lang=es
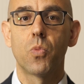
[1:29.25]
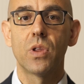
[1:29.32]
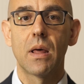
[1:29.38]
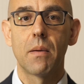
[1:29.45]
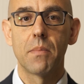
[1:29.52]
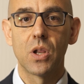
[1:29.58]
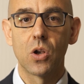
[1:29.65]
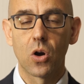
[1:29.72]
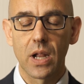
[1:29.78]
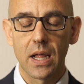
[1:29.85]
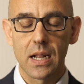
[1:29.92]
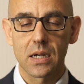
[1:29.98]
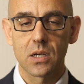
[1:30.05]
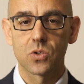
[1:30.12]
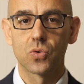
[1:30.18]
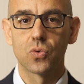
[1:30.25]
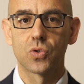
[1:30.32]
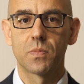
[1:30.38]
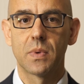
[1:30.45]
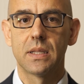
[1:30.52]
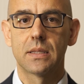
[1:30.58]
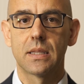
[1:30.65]
puedan minorar
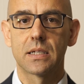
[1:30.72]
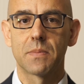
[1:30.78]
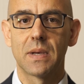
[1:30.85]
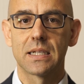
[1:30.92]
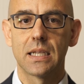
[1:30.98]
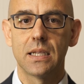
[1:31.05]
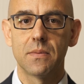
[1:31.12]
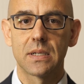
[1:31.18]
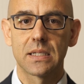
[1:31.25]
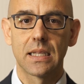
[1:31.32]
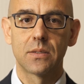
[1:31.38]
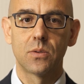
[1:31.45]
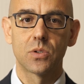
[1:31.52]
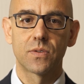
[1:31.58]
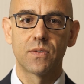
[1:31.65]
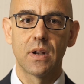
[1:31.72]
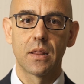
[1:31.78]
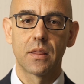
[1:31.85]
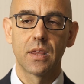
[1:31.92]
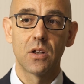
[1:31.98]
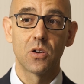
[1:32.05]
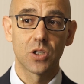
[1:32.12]
sus ventas masivas de activos
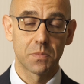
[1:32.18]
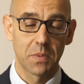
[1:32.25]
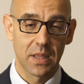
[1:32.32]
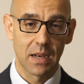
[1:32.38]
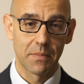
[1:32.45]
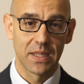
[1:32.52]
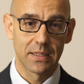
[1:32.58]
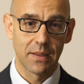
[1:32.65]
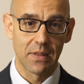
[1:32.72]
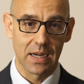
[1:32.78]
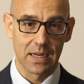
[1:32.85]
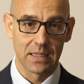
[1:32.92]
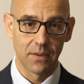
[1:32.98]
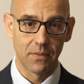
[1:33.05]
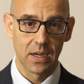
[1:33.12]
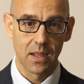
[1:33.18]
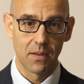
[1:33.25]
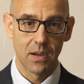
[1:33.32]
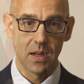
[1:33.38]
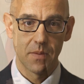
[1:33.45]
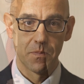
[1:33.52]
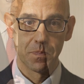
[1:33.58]
financieros, especialmente de renta
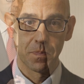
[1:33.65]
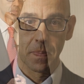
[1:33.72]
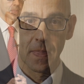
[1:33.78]
variable.